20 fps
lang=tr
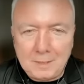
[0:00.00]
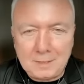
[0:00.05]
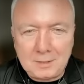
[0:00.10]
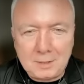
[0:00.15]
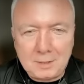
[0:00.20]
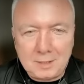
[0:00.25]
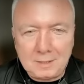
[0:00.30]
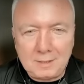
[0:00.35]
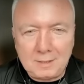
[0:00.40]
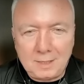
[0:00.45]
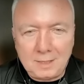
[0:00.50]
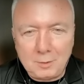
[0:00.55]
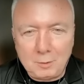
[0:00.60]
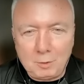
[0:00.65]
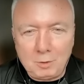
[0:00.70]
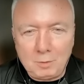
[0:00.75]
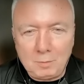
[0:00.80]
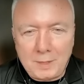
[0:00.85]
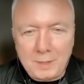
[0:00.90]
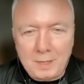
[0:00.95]
emniyet şeridi dahi
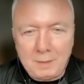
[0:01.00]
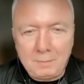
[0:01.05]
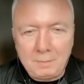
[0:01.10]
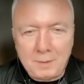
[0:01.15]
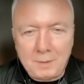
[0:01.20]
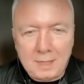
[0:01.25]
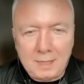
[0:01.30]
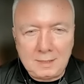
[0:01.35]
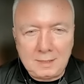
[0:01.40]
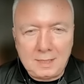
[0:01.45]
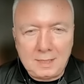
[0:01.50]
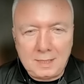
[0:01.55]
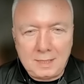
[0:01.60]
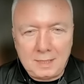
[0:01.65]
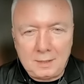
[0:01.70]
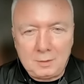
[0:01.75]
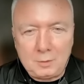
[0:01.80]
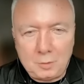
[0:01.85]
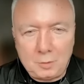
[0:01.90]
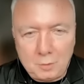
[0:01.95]
olmayan bir
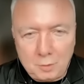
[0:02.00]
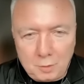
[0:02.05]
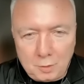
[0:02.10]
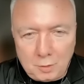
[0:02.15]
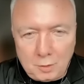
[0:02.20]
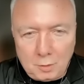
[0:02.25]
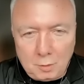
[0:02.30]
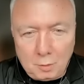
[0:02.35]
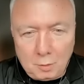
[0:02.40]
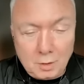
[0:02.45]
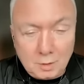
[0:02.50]
yerden gidiyor.